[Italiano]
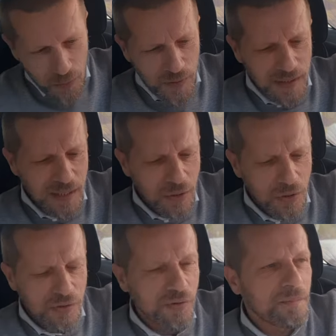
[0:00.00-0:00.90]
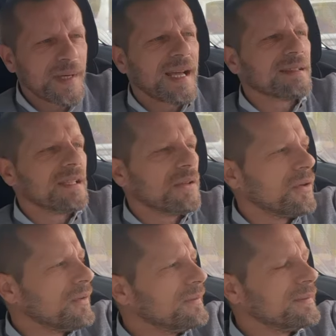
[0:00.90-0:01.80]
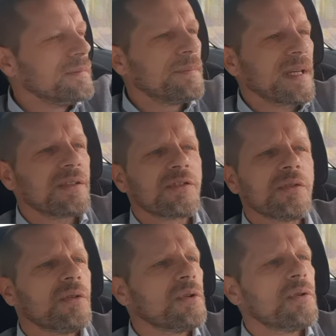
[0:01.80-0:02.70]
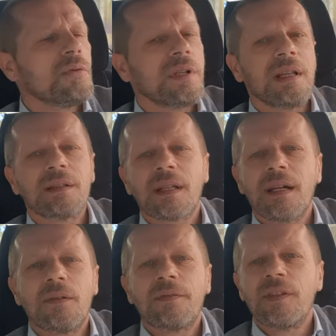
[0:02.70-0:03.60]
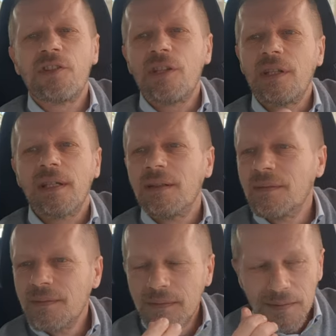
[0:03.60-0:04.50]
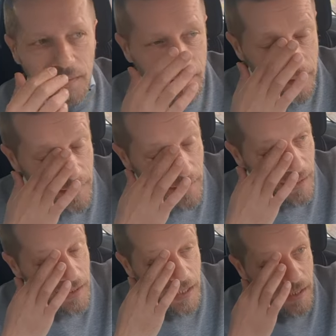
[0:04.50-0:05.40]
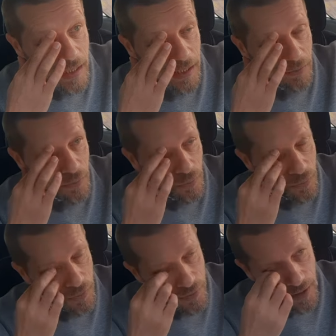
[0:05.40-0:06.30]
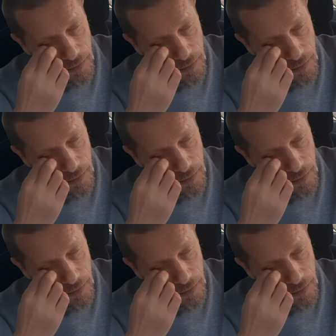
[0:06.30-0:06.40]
ore di corso pratico presso un'altra officina che ti indicano loro, cioè